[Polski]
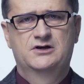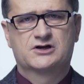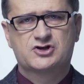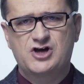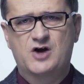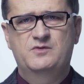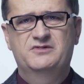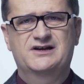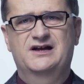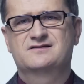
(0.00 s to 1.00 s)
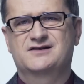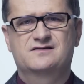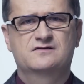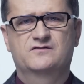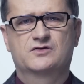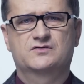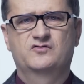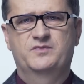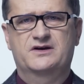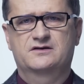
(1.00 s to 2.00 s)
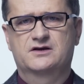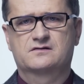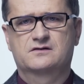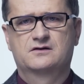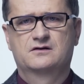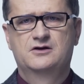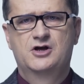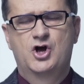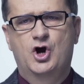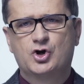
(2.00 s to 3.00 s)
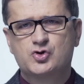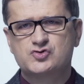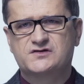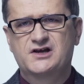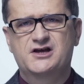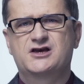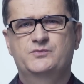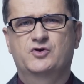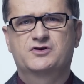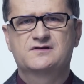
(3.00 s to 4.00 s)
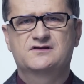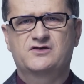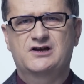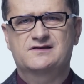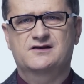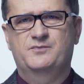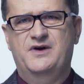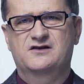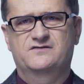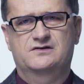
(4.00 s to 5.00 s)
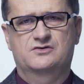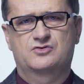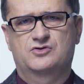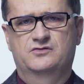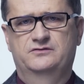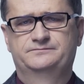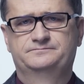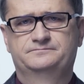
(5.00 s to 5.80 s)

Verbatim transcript: Chciałbym legalizacji związków partnerskich, odrzucenia hipokryzji w relacjach państwa z Kościołem.